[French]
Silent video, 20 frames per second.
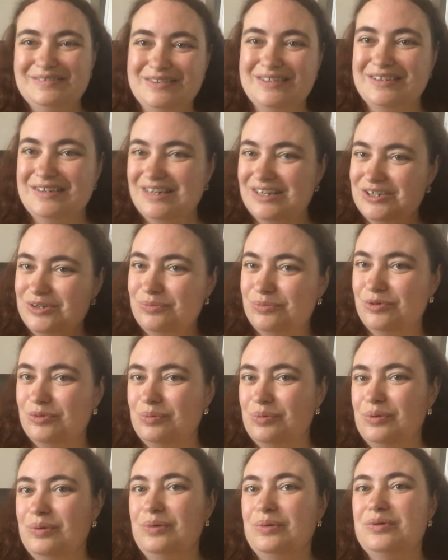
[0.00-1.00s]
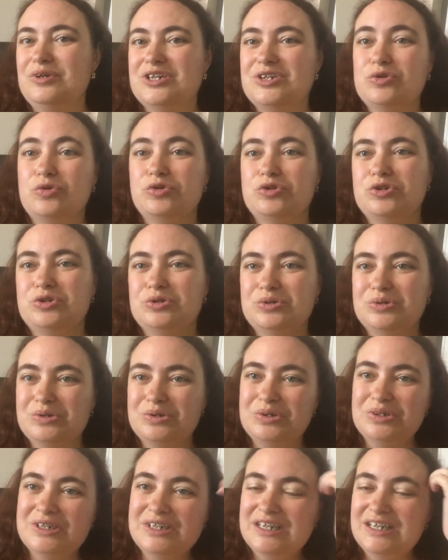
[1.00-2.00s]
parce que là, j'en peux plus, j'ai trop
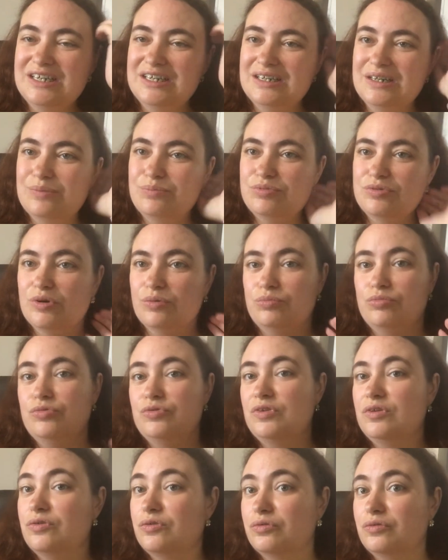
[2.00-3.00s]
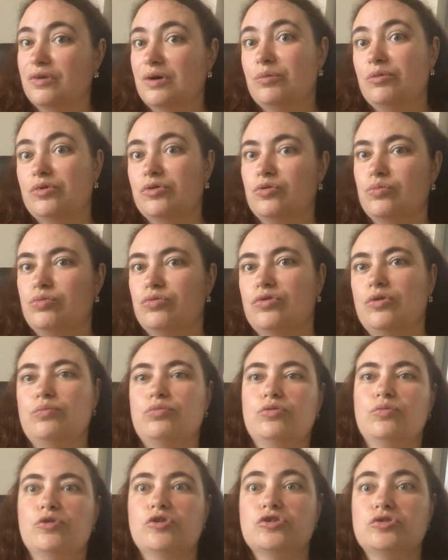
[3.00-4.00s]
chaud. Et puis en plus, ils sont vraiment de plus en
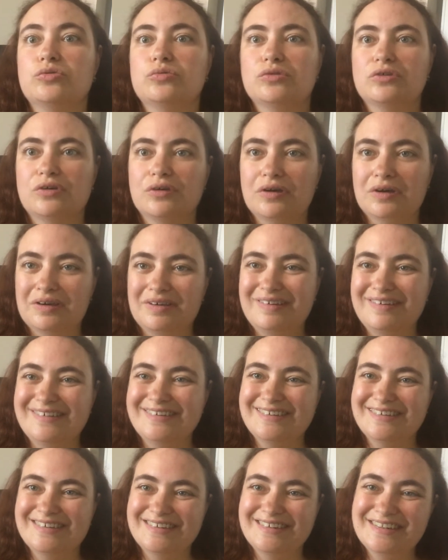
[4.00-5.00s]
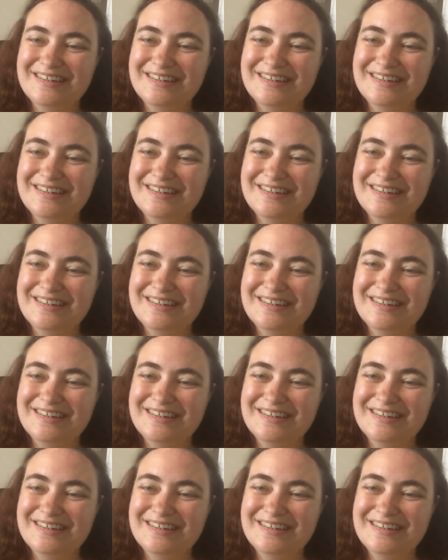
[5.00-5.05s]
plus moches, donc... Euh,